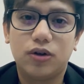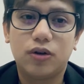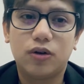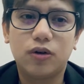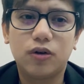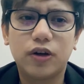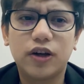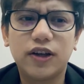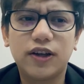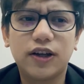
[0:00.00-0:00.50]

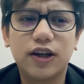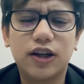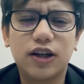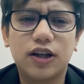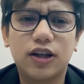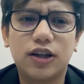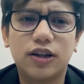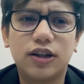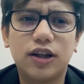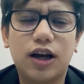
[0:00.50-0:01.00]
Okay,
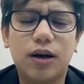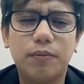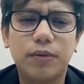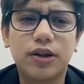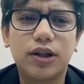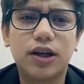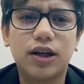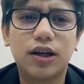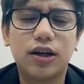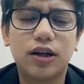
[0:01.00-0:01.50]
kaya ang
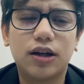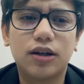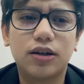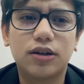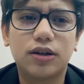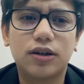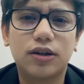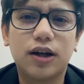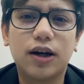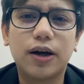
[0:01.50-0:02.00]
dami talaga
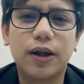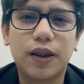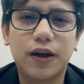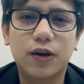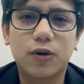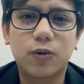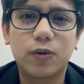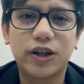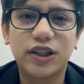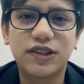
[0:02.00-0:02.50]
ang
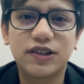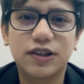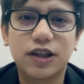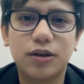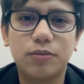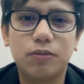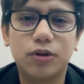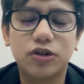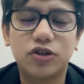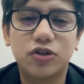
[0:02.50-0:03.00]
nag-request
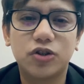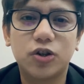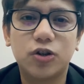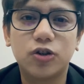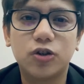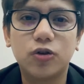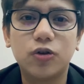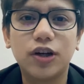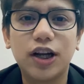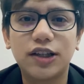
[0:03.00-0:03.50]
kay Boss
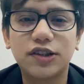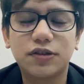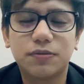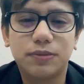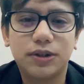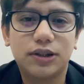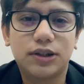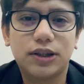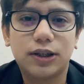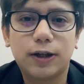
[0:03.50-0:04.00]
John. Nung last
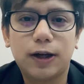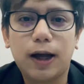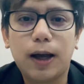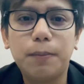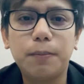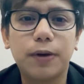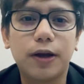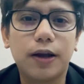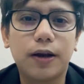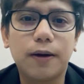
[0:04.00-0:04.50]
meeting
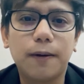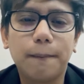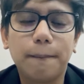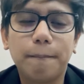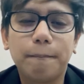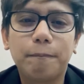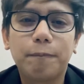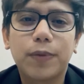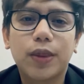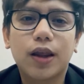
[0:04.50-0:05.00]
namin,
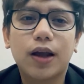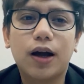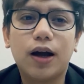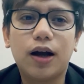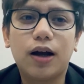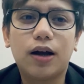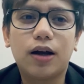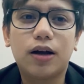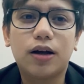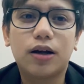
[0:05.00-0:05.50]

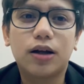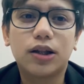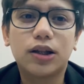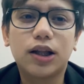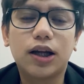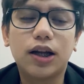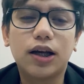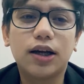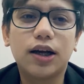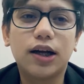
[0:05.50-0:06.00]
uh,
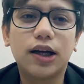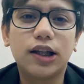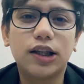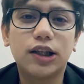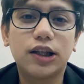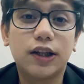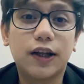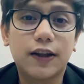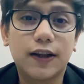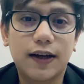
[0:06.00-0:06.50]
talagang
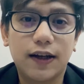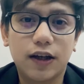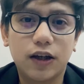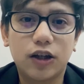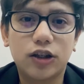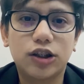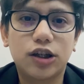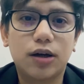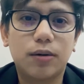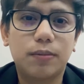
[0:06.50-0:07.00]
hindi na
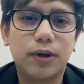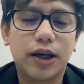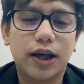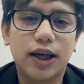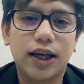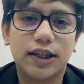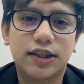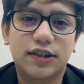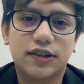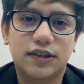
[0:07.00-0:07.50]
talaga siya
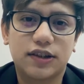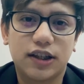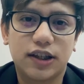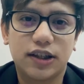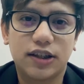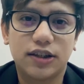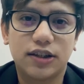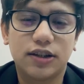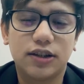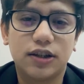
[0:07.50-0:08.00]
may
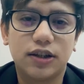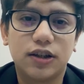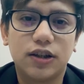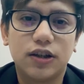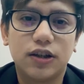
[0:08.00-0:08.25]
extend.